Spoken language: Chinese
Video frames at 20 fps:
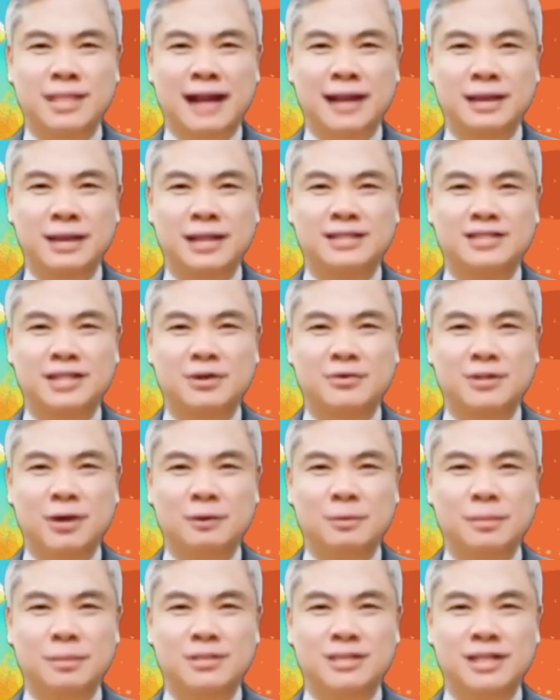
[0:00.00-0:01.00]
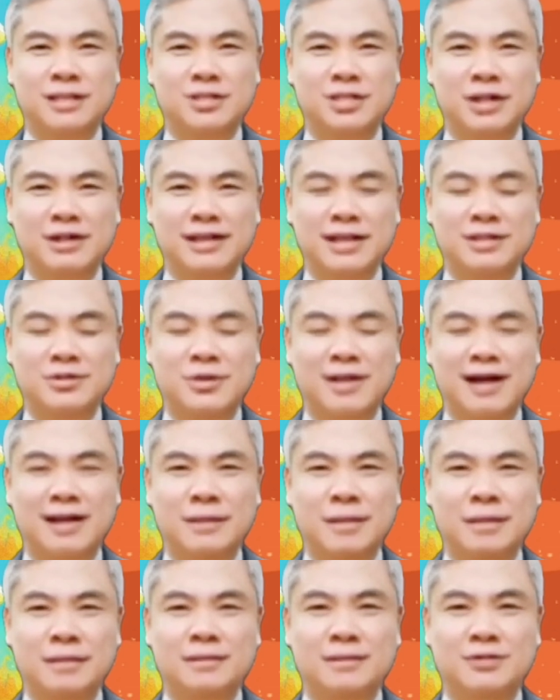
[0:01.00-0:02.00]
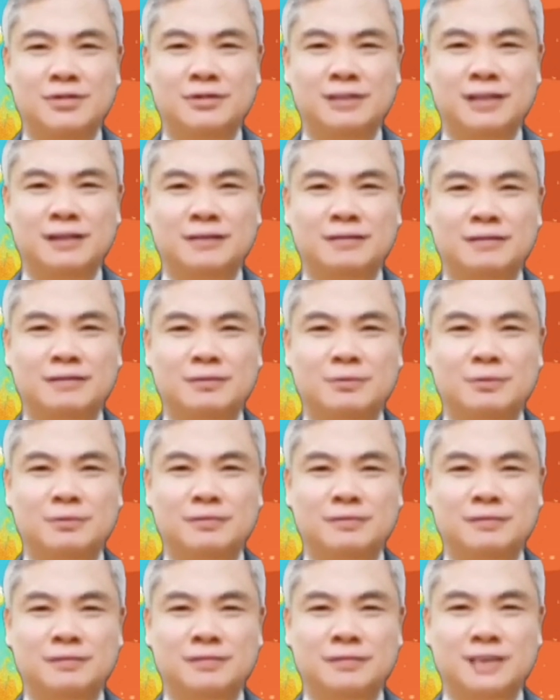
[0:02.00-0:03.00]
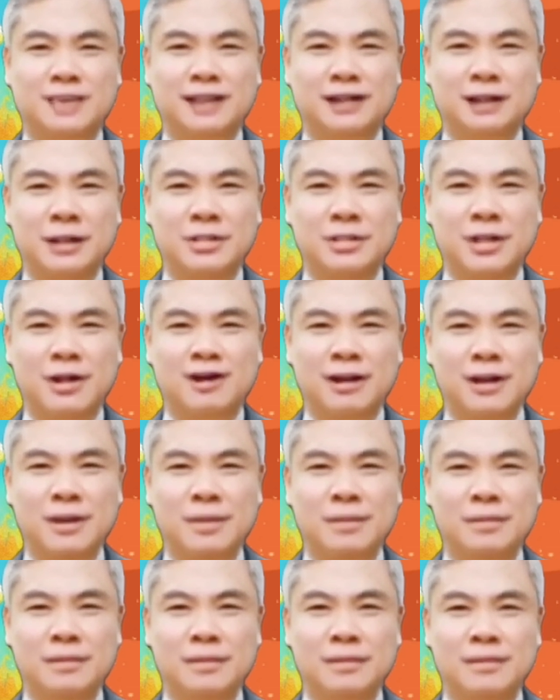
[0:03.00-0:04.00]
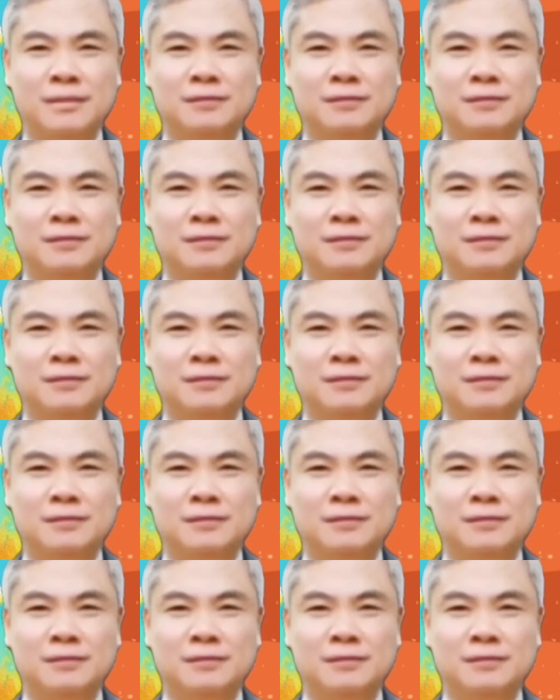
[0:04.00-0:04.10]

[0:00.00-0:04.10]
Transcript: 在你的心中先设定出来，也就是说，